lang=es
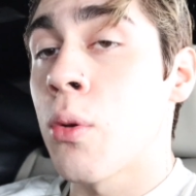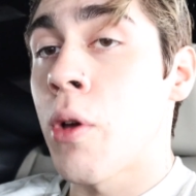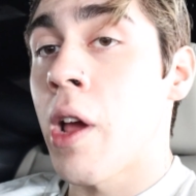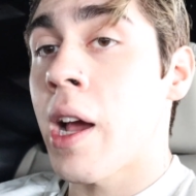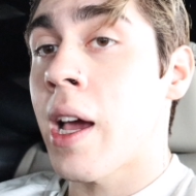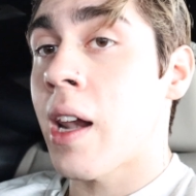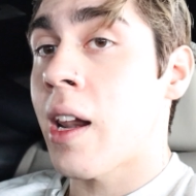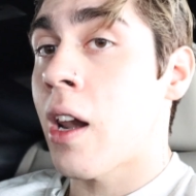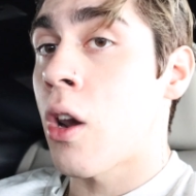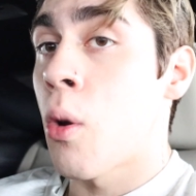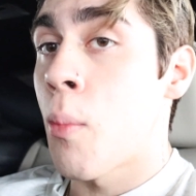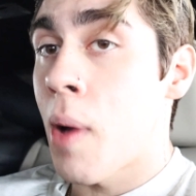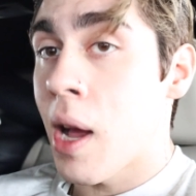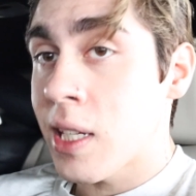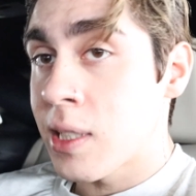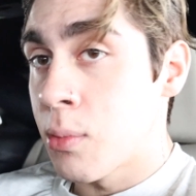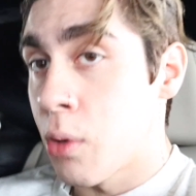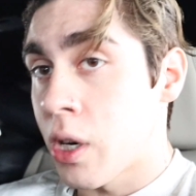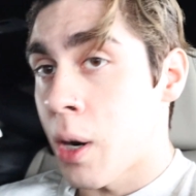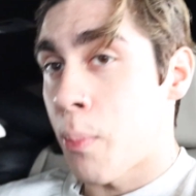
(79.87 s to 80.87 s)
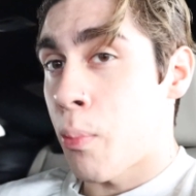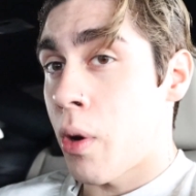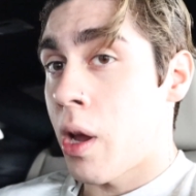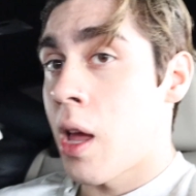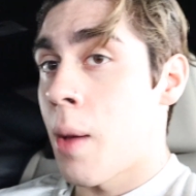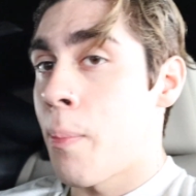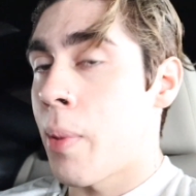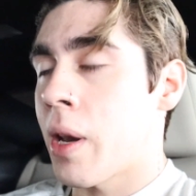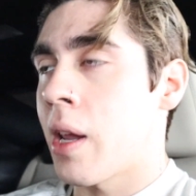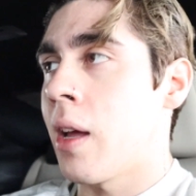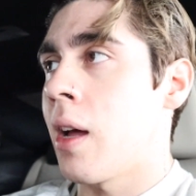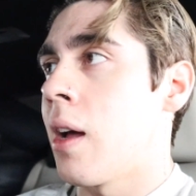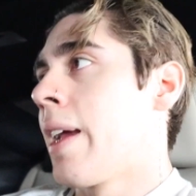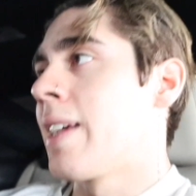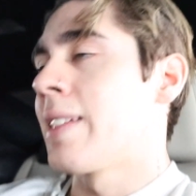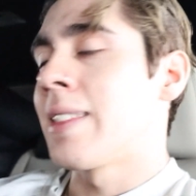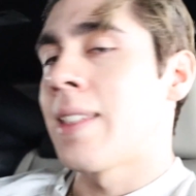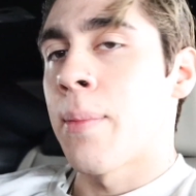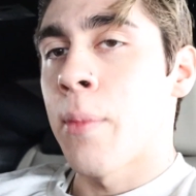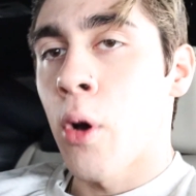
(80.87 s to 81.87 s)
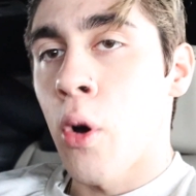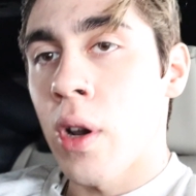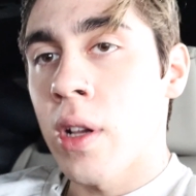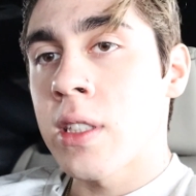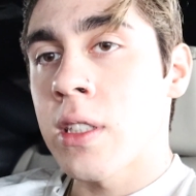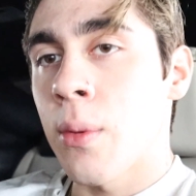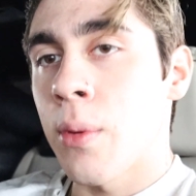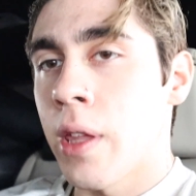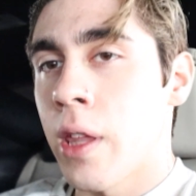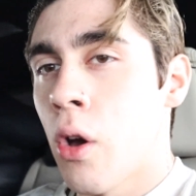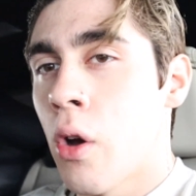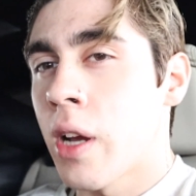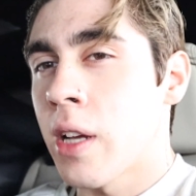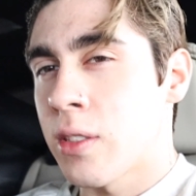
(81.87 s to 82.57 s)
voy a cargar lo máximo que pueda para que esté mejor este video,